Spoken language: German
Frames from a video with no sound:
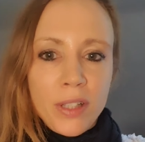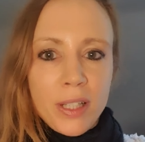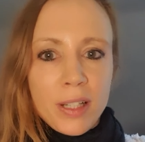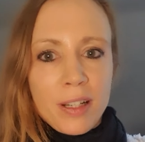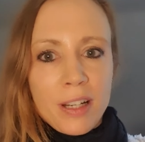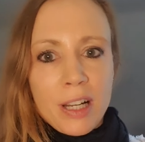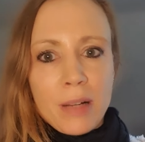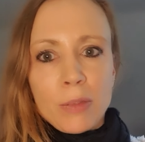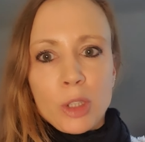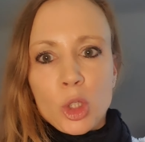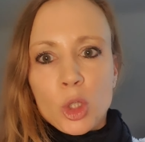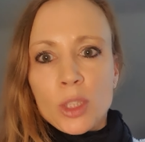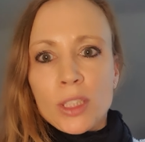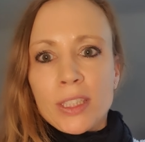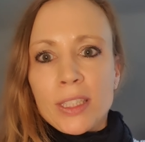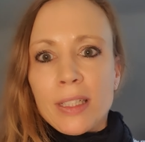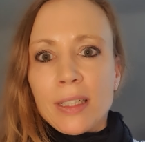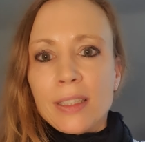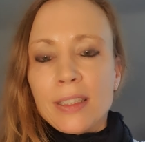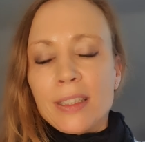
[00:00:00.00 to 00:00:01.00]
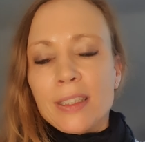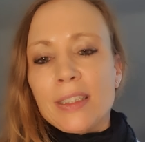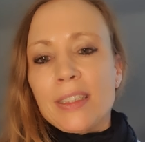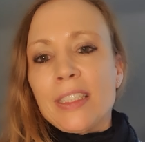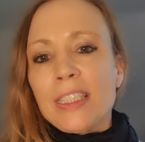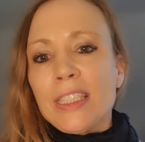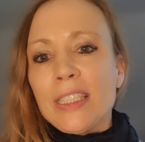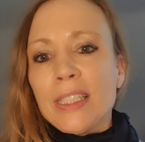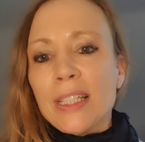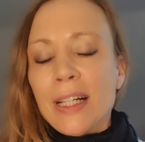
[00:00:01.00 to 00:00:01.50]
wie der Name schon sagt,
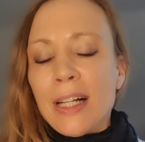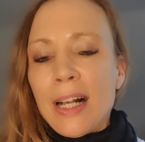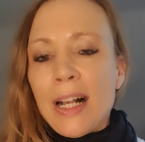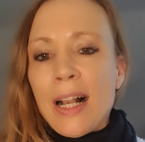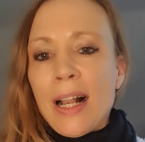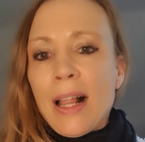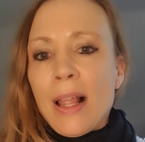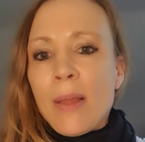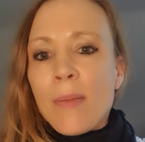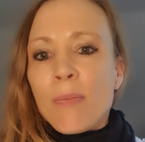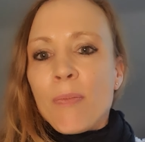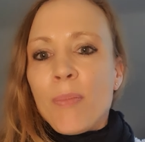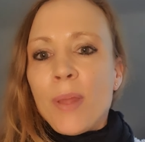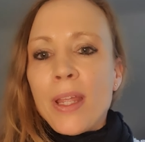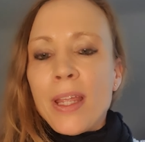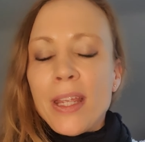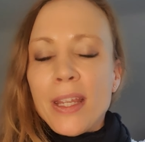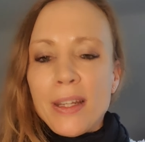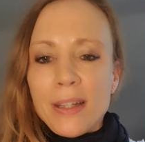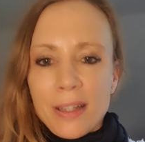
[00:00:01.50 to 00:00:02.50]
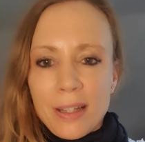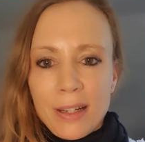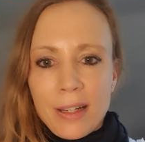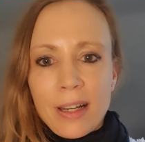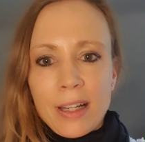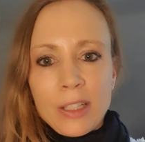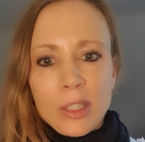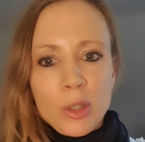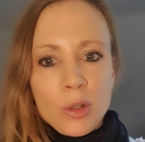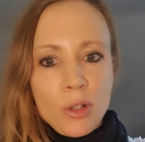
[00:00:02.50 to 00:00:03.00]
die behindern
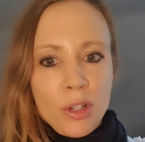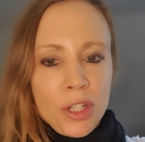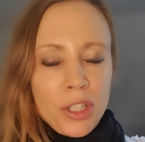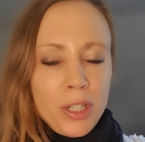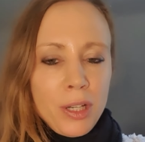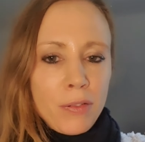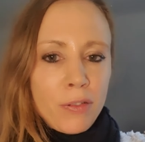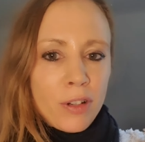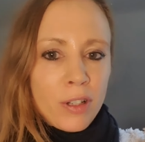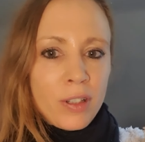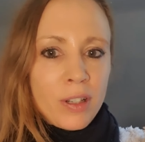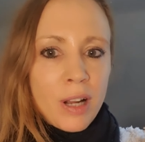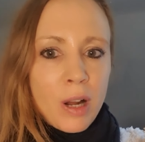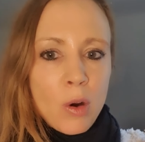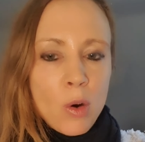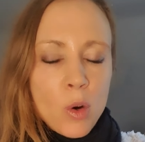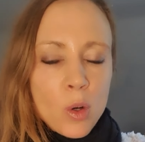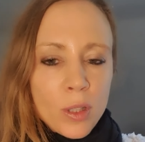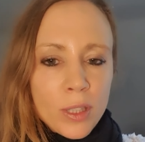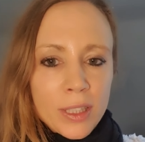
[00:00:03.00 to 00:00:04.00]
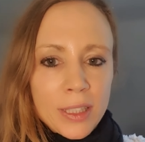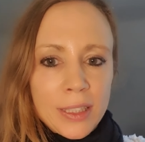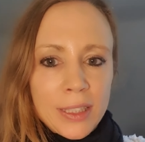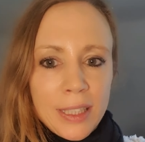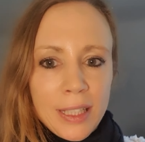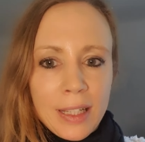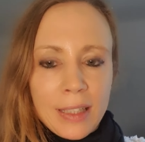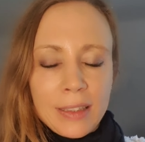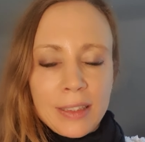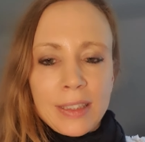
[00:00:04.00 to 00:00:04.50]
natürlich die Verdauung des
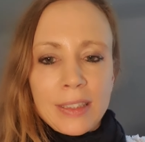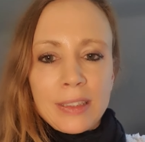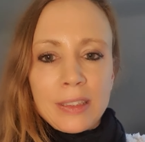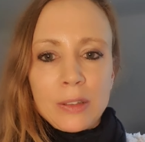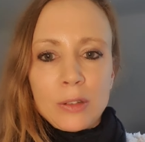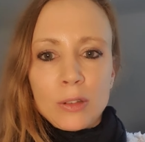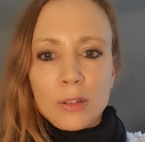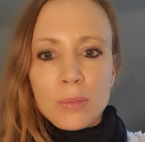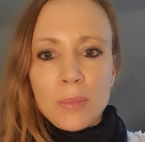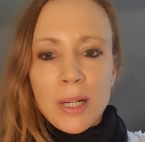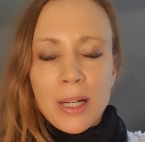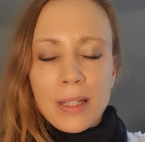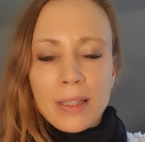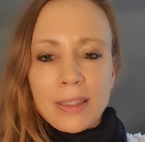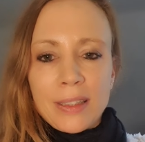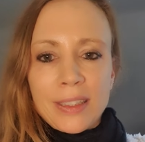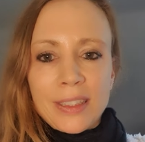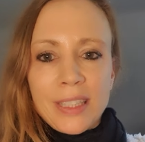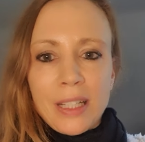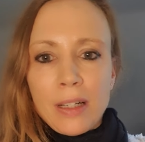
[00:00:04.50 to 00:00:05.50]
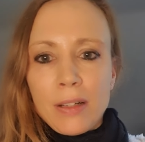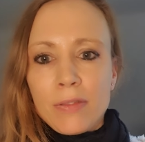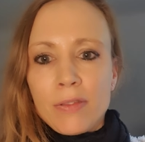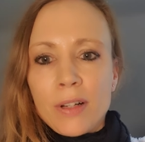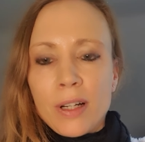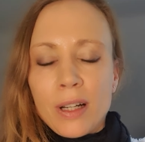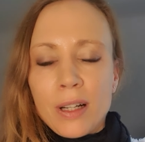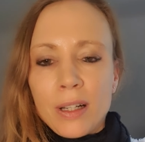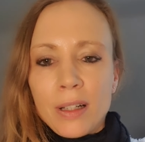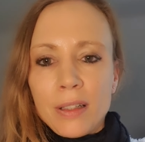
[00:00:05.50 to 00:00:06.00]
Ganzen und machen das
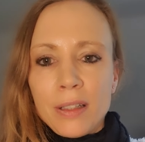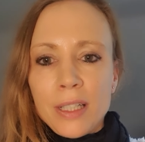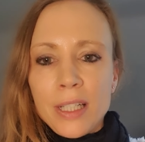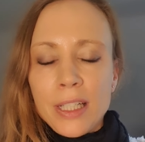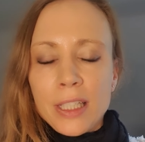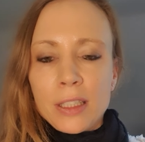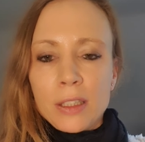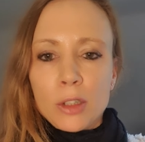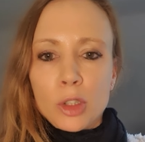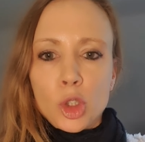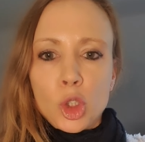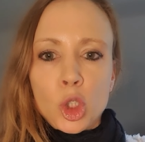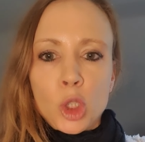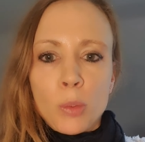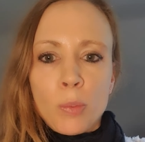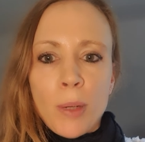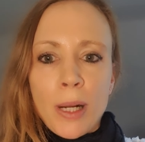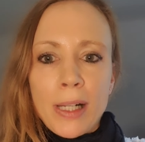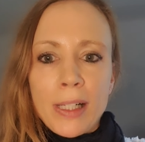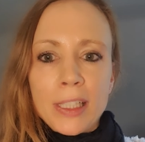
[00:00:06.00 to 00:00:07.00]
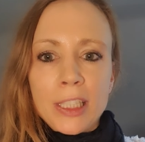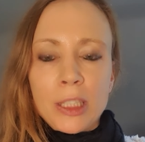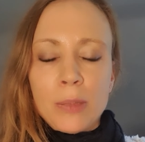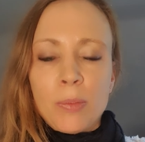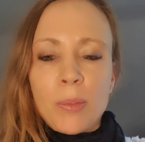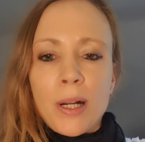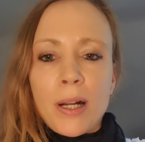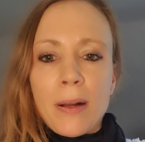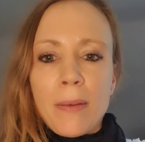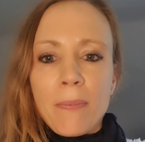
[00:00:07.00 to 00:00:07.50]
einfach nicht
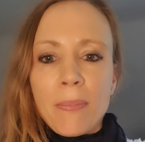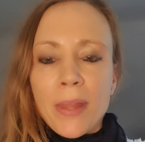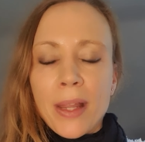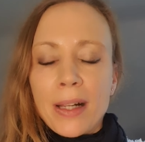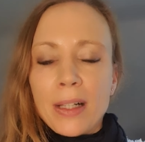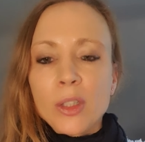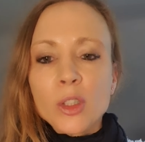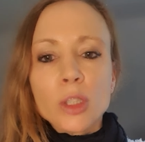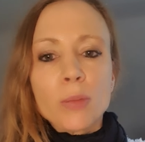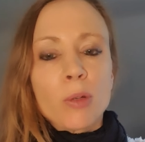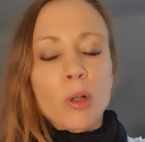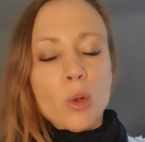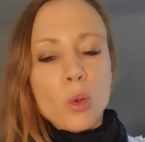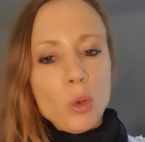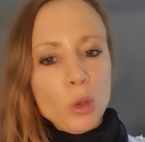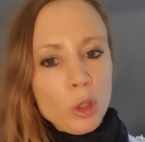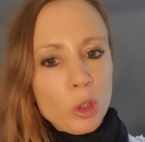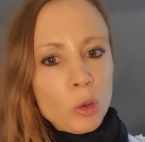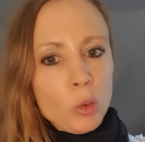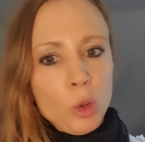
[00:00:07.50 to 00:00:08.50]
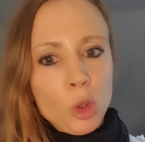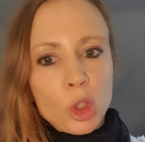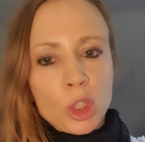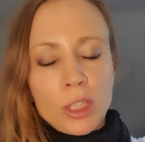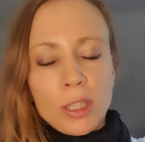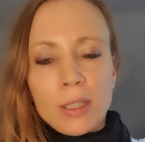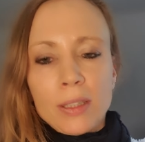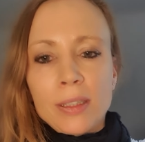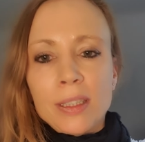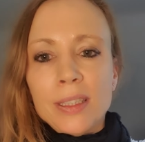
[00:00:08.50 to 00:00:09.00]
spaltbar. Also im
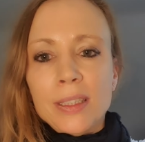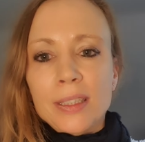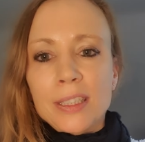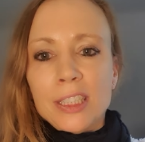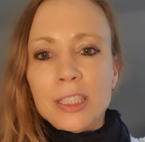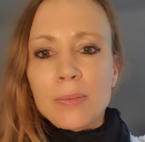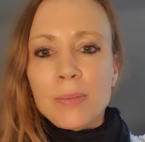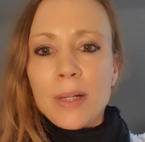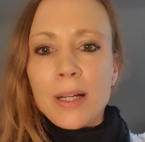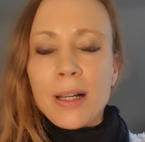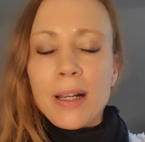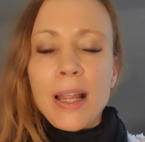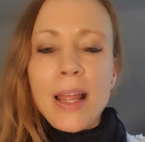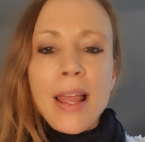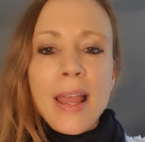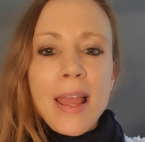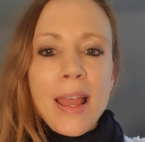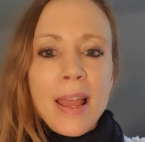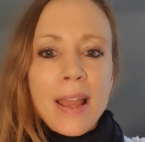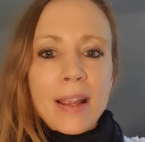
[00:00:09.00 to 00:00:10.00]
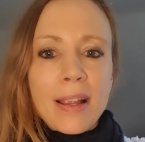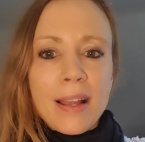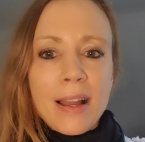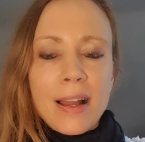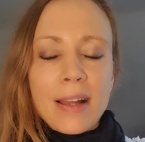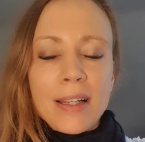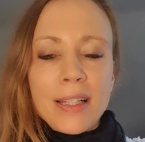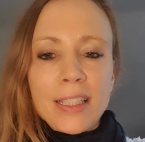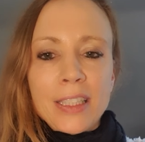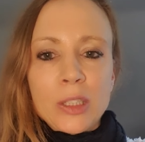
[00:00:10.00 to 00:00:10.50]
Rotzustand ist es mal
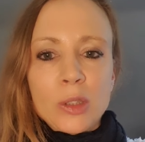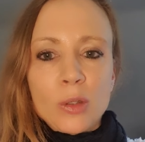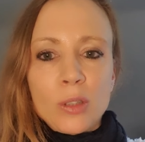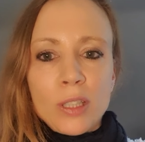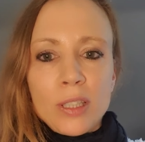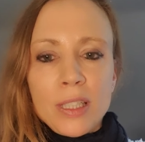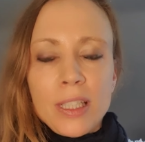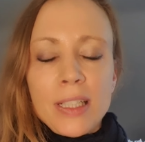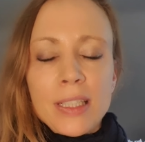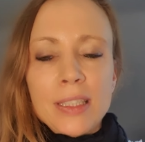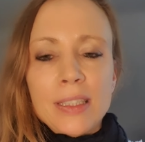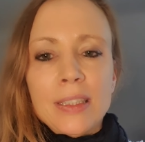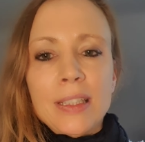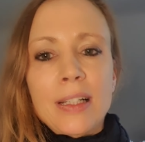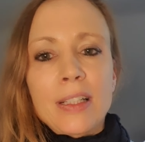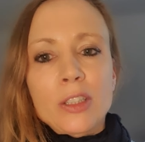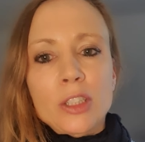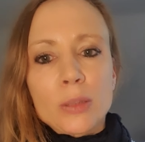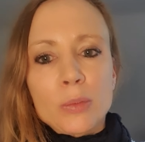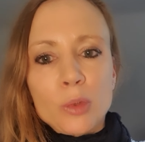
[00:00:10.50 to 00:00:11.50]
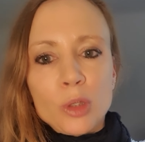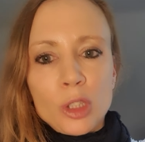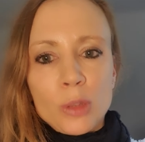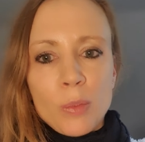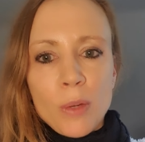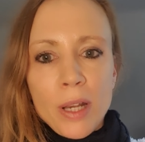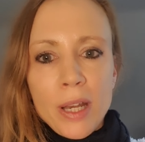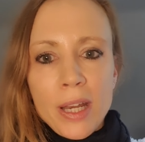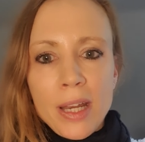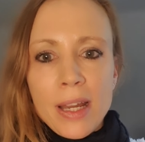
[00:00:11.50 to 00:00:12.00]
gar nicht zu genießen, also muss
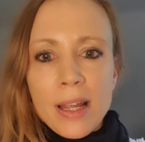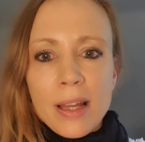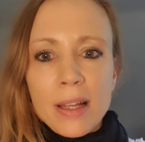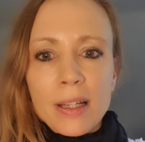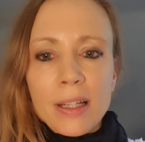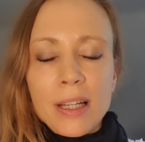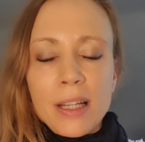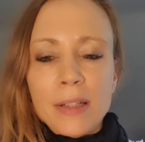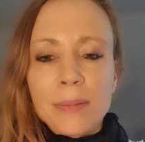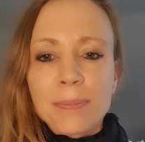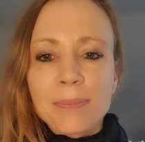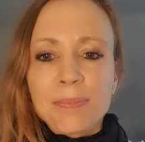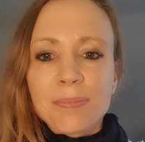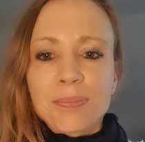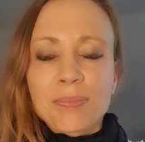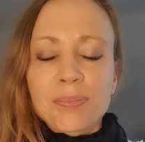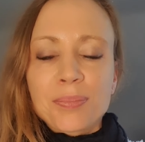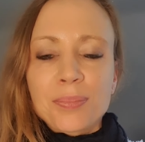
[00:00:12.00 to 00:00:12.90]
man hergehen